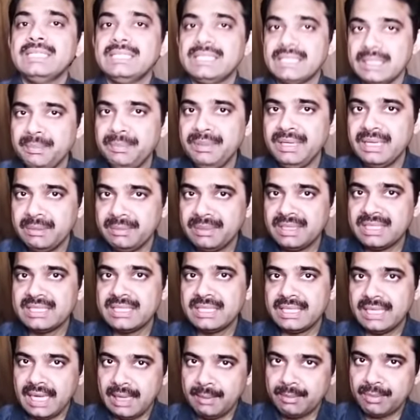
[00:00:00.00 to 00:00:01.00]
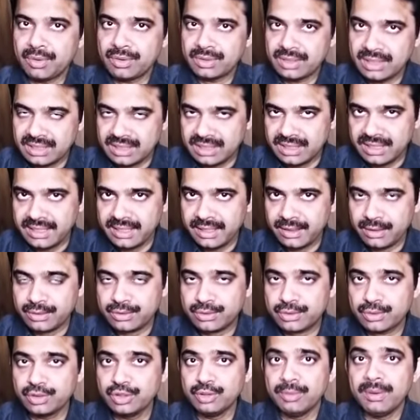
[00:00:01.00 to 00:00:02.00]
जब भी हम किसी काम को करते हैं और
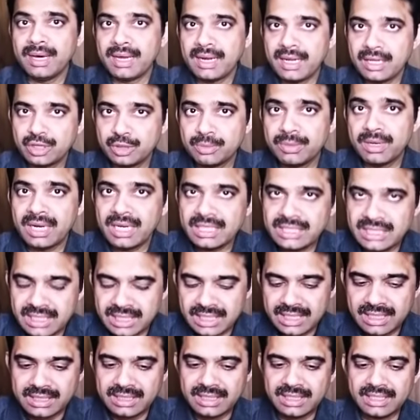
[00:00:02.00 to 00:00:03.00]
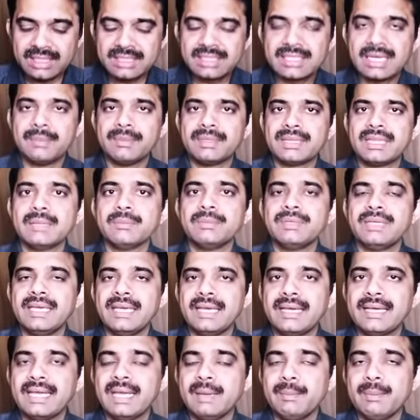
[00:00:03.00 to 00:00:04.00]
उसको दोबारा दोबारा चेक करते हैं इसका मतलब
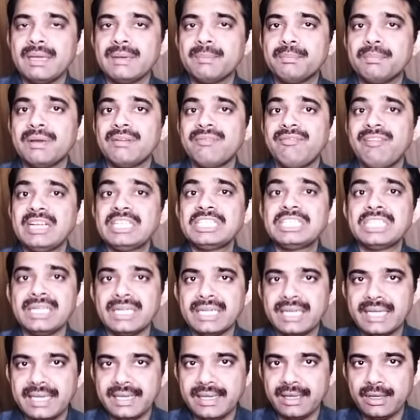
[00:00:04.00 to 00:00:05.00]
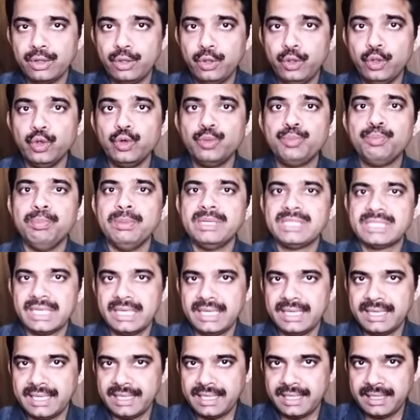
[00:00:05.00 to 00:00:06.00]
यह है कि हम एक परफेक्शन के लूप में
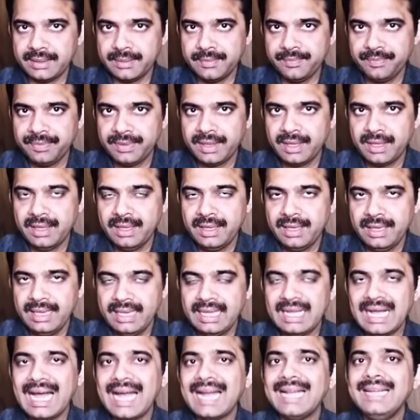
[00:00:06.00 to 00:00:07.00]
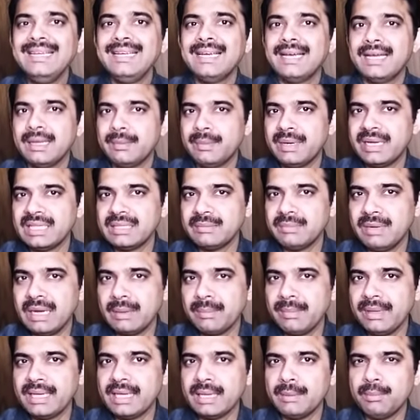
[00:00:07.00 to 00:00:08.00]
चले गए हैं एक आइडिया है हमारे
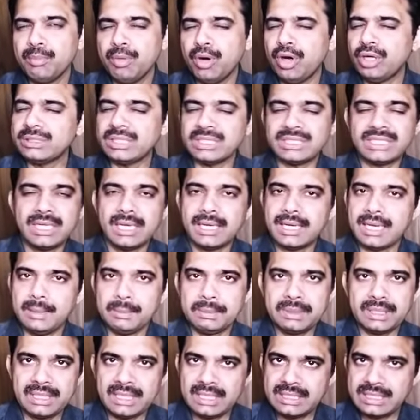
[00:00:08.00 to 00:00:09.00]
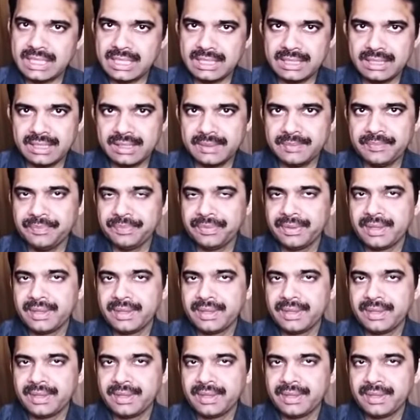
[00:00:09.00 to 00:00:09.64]
दिमाग में कि हम बहुत अच्छा काम करना चाहते हैं